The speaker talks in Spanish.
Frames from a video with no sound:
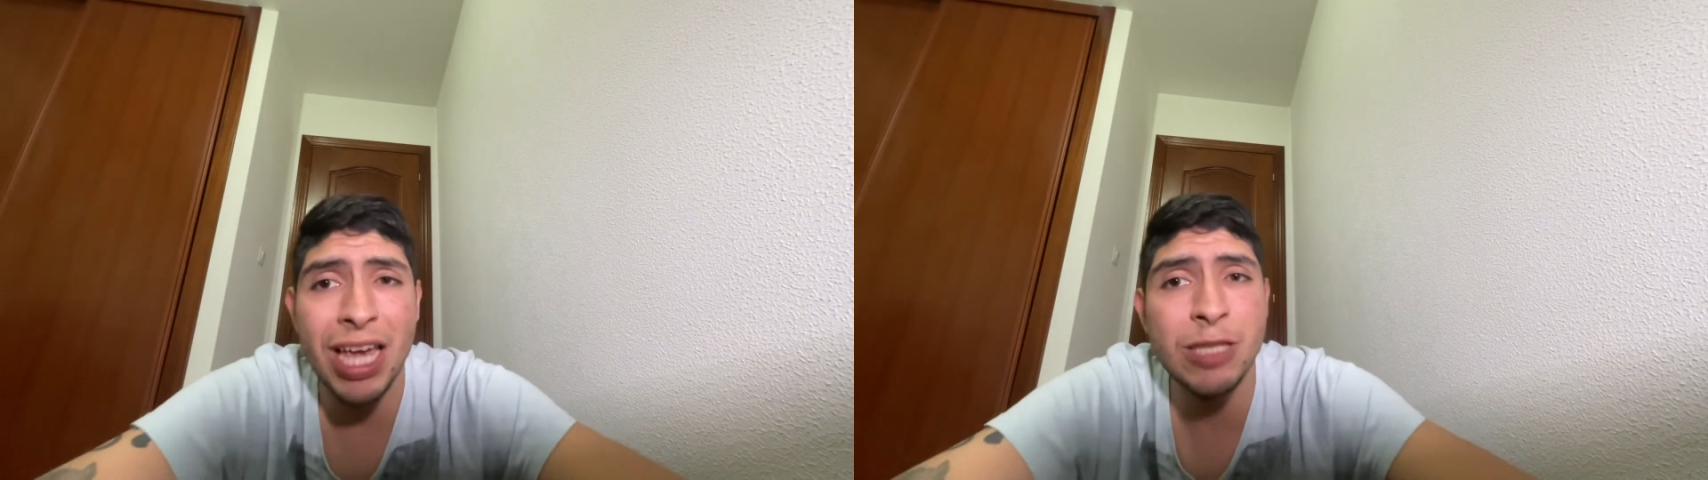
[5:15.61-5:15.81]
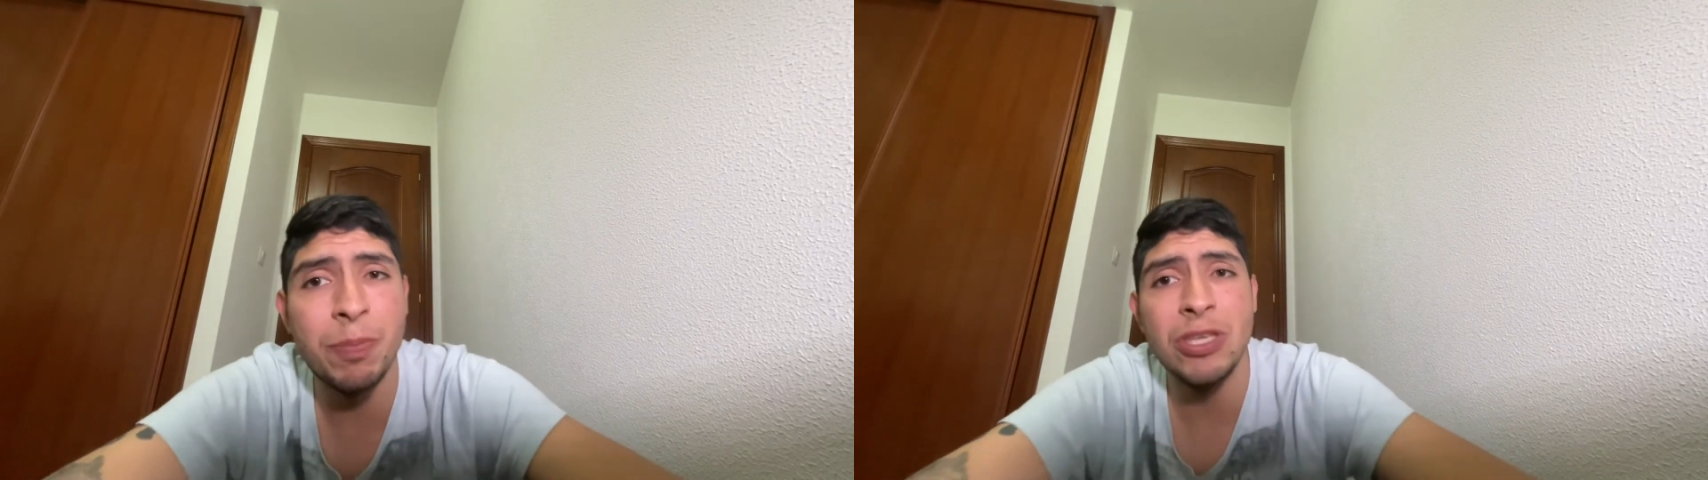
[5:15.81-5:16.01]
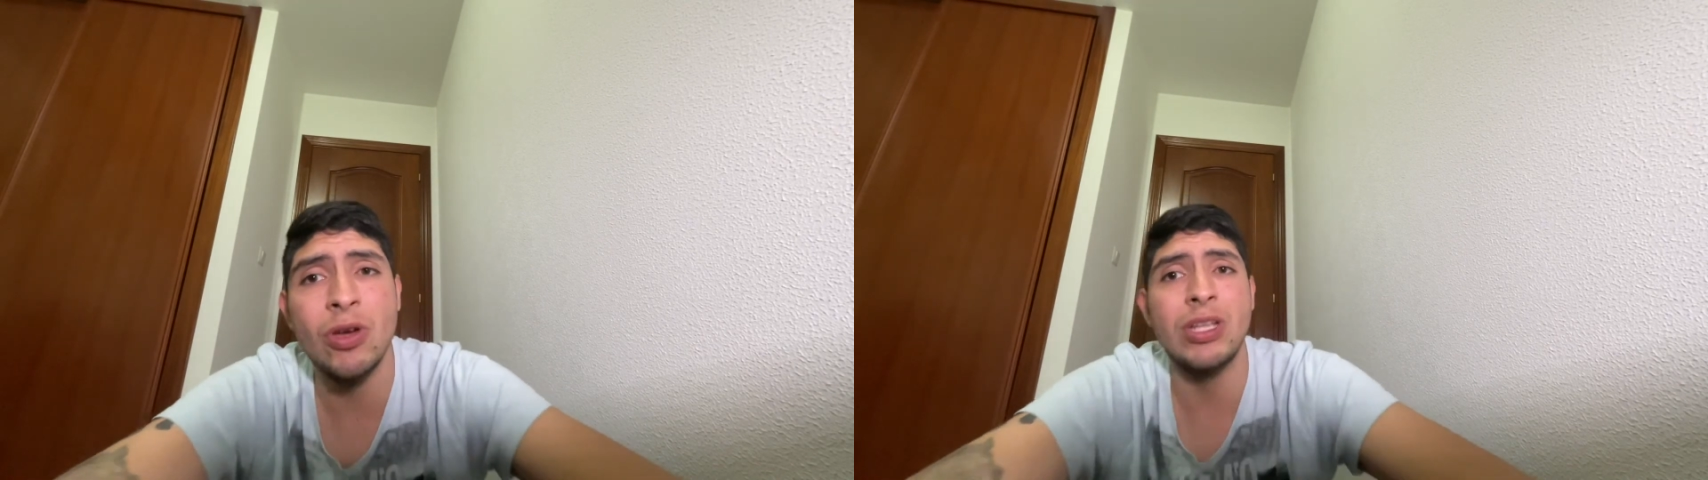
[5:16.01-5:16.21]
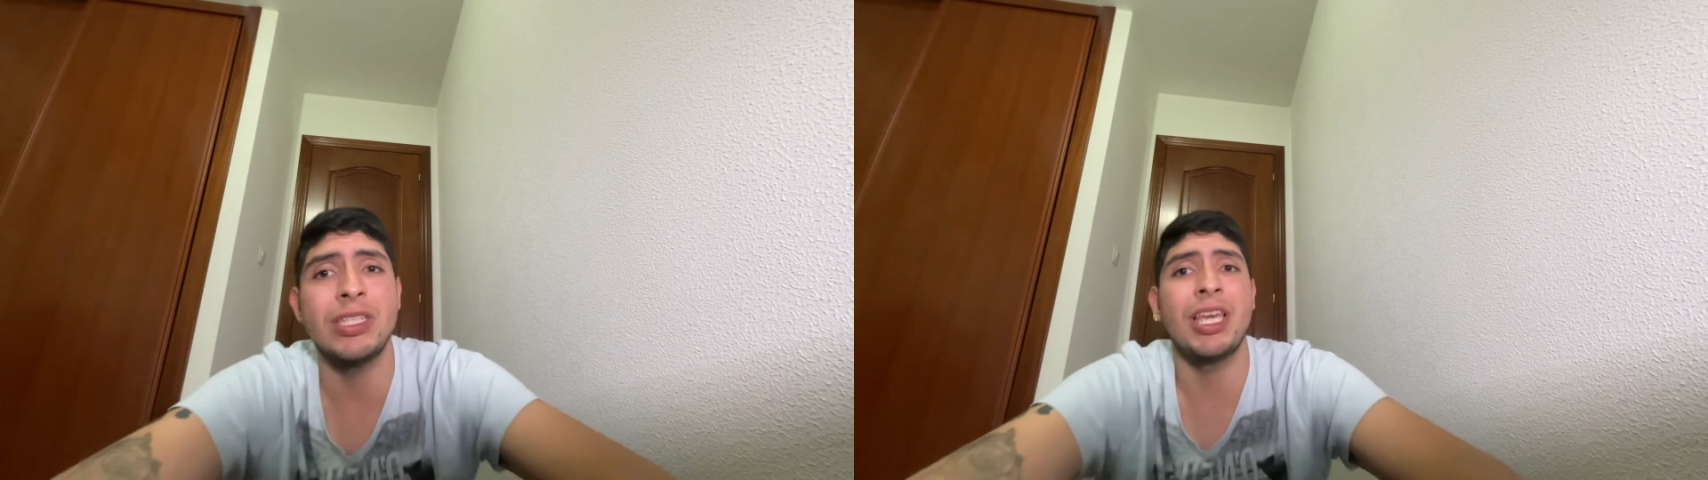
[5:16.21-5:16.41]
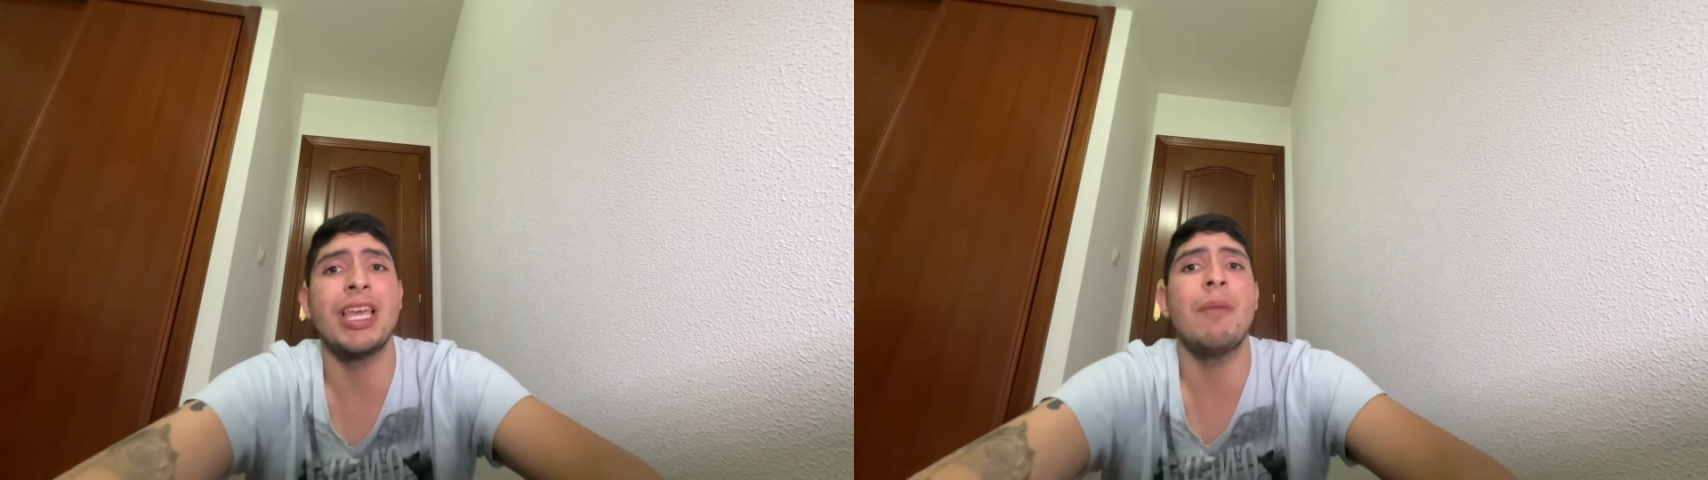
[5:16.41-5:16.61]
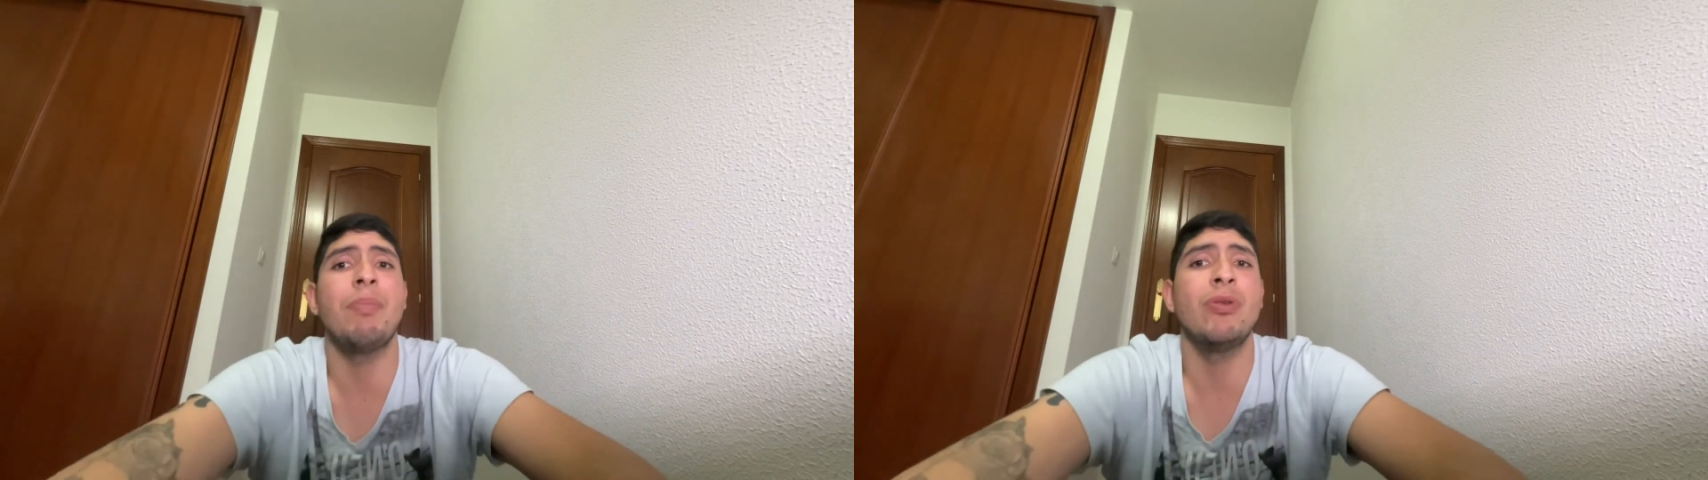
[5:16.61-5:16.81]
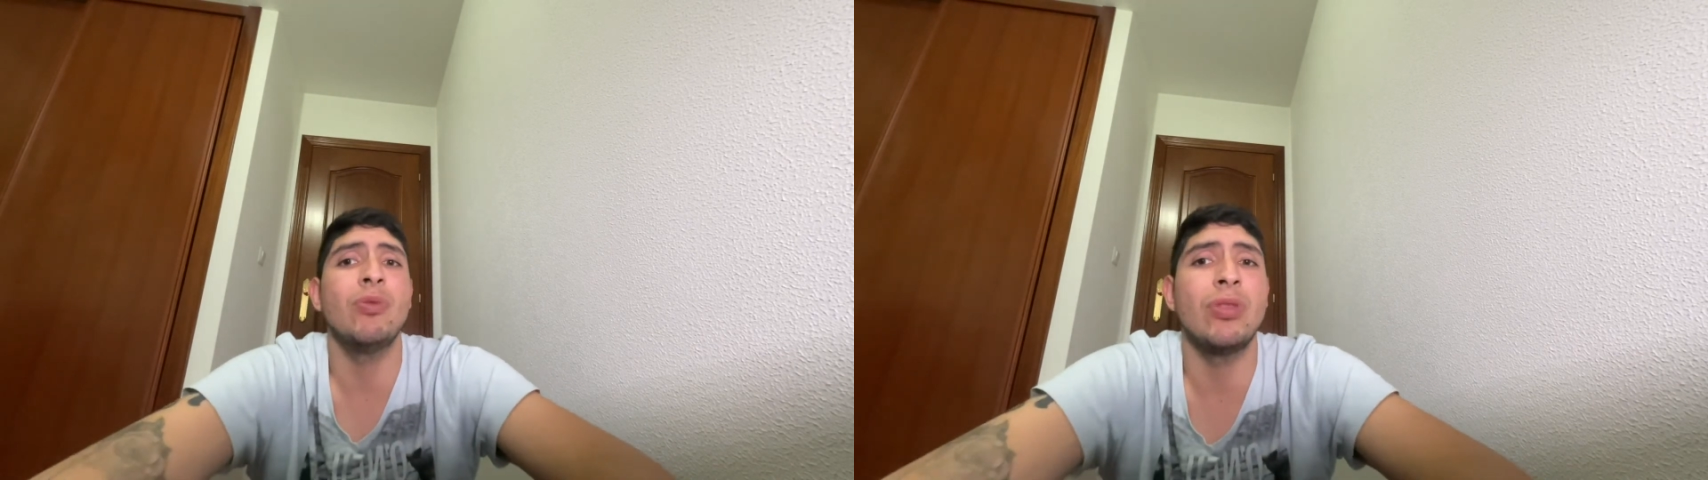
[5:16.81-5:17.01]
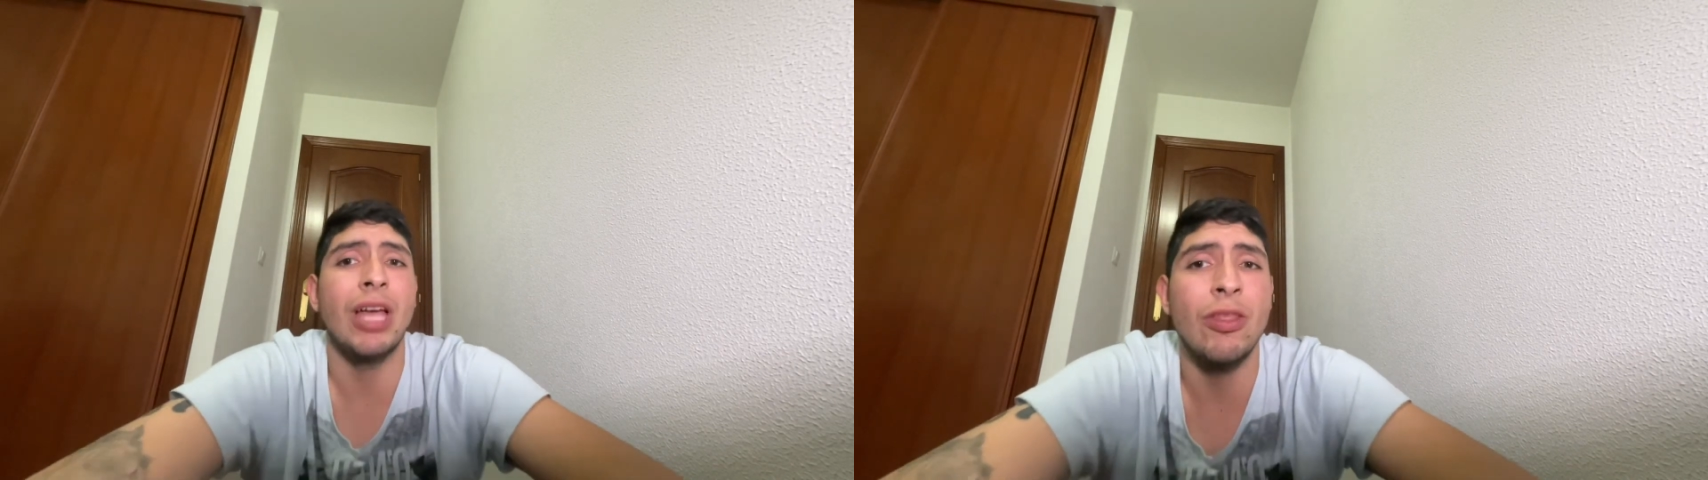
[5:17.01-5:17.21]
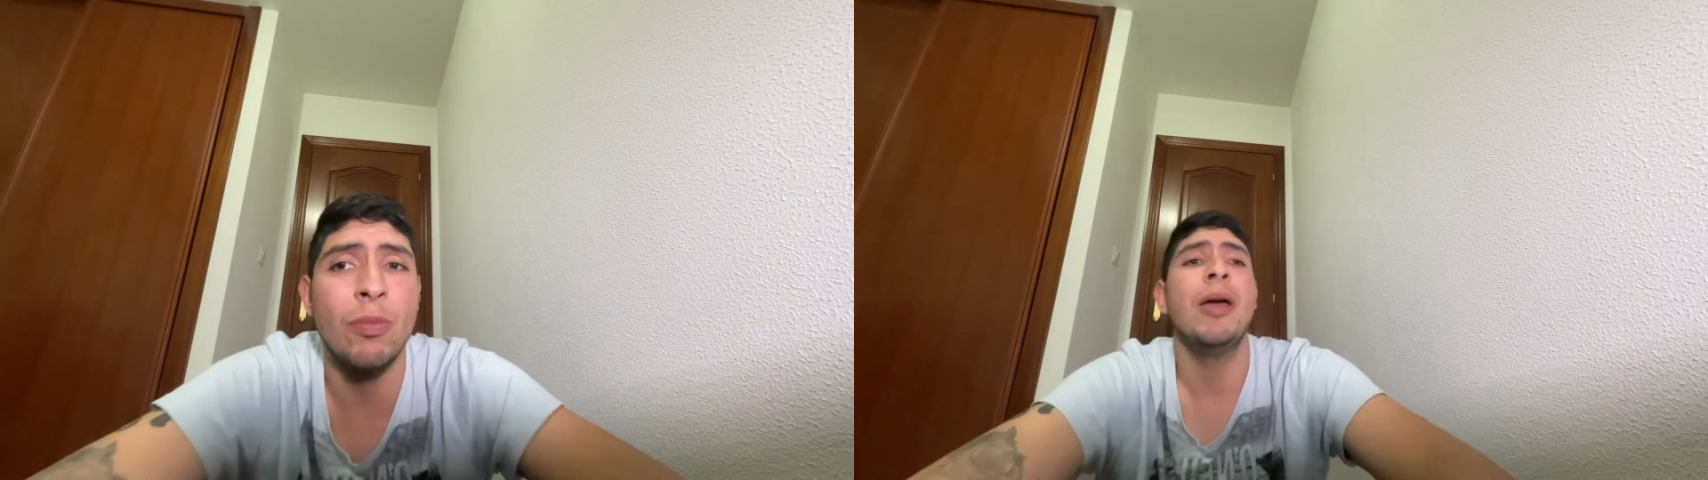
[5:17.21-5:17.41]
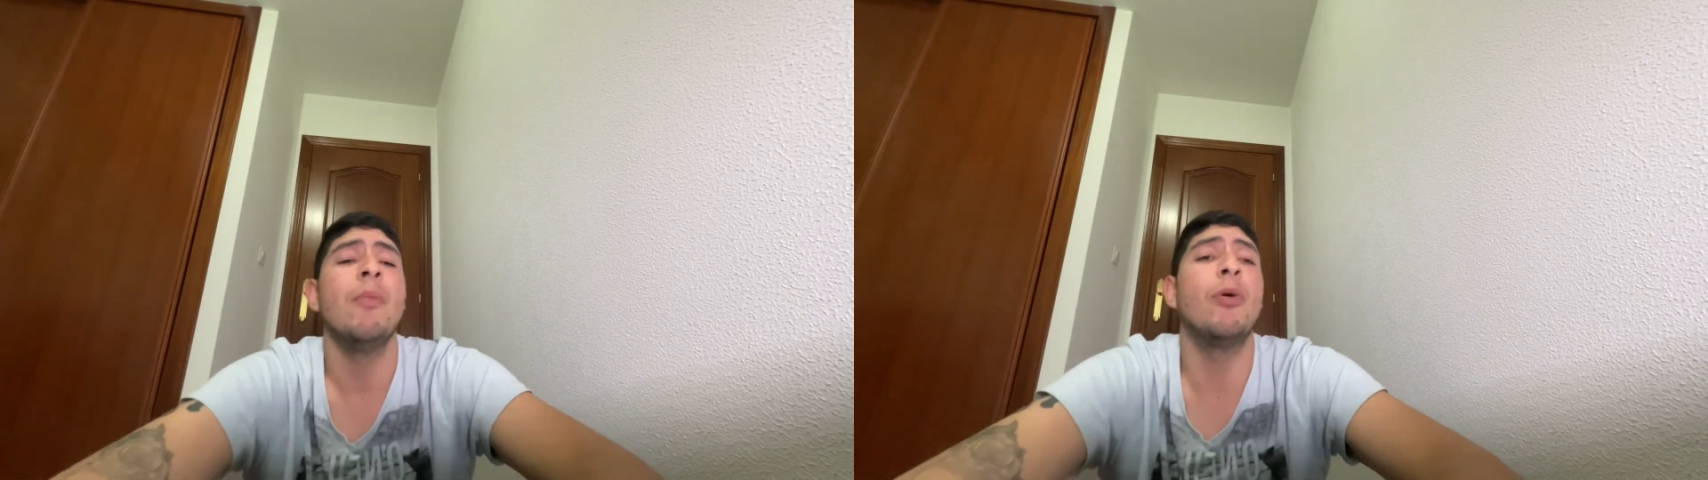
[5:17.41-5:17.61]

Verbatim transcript: españoles que ya han preguntado